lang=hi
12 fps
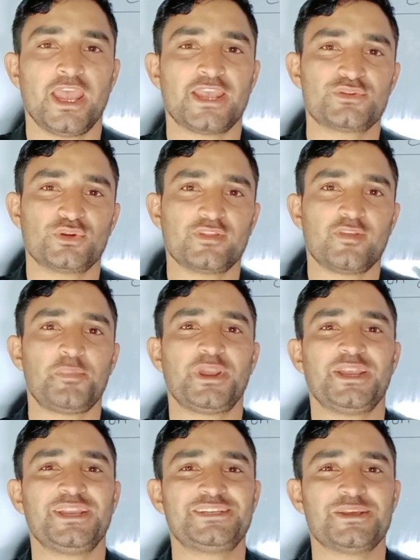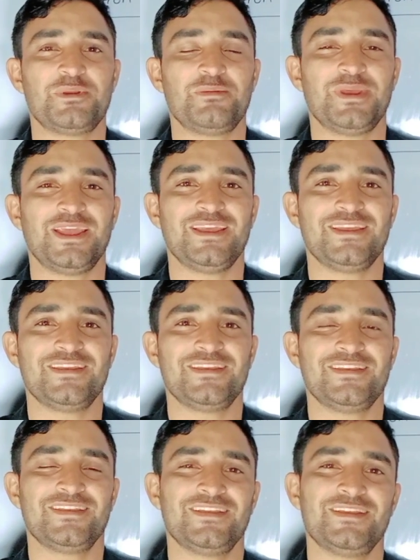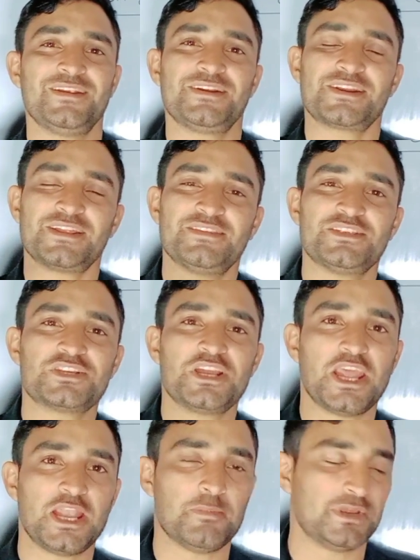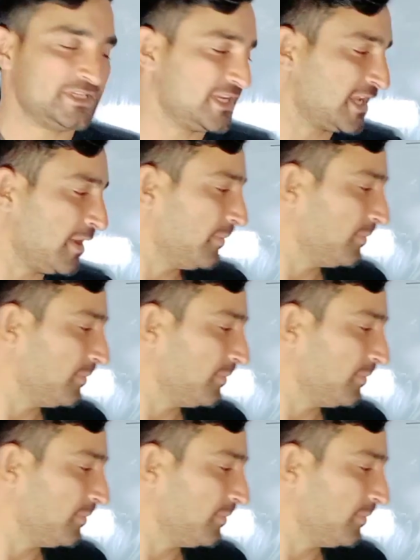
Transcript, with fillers: एक छोटे से पीरियडिक टेबल में ट्रांजिशन एलिमेंट ठीक है